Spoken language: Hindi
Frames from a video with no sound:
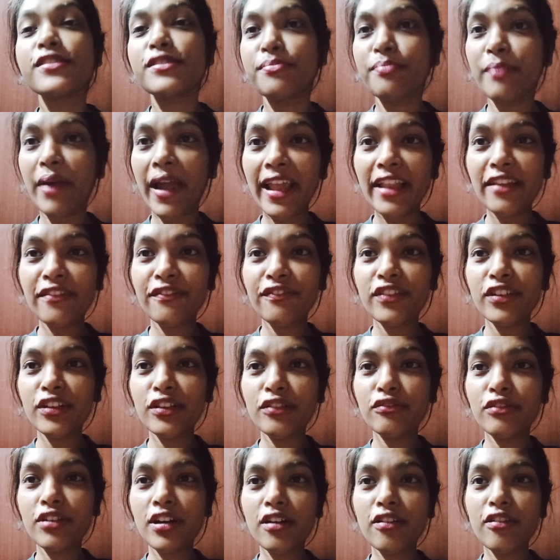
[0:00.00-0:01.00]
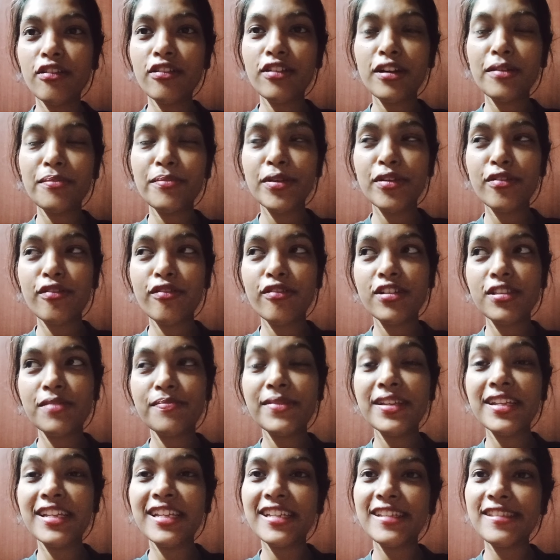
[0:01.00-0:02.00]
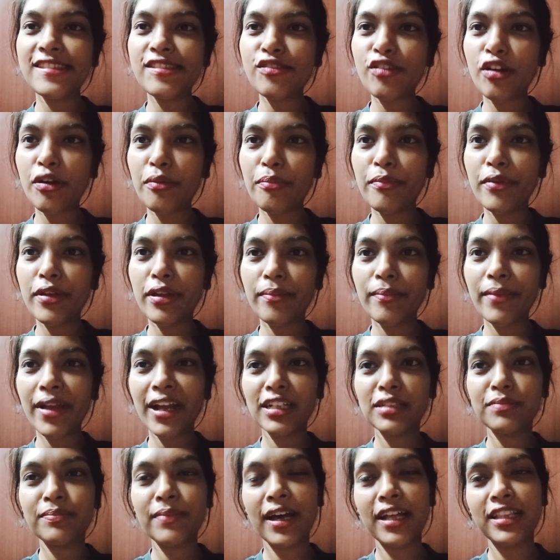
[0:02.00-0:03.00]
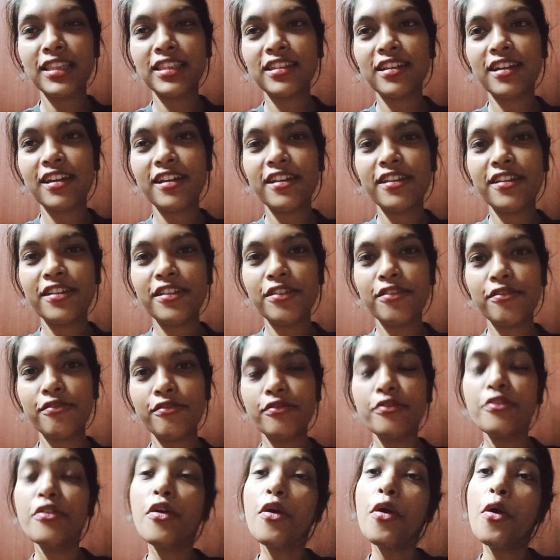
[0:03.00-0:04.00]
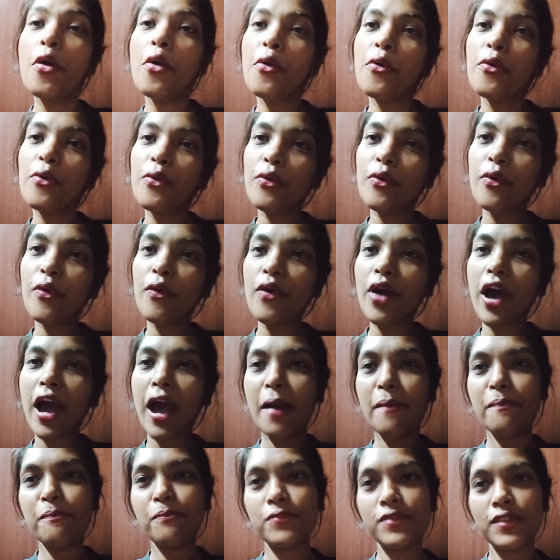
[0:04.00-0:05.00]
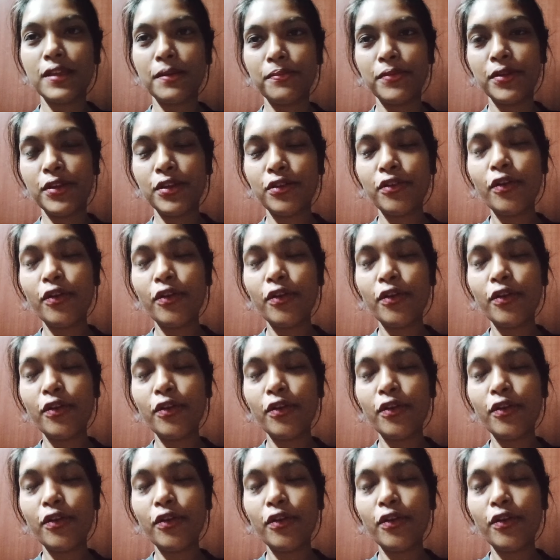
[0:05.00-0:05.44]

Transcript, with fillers: स्माइल फील हुआ होगा बिकॉज मैं किस टॉपिक में आज बात कर रही हूँ वो आप सभी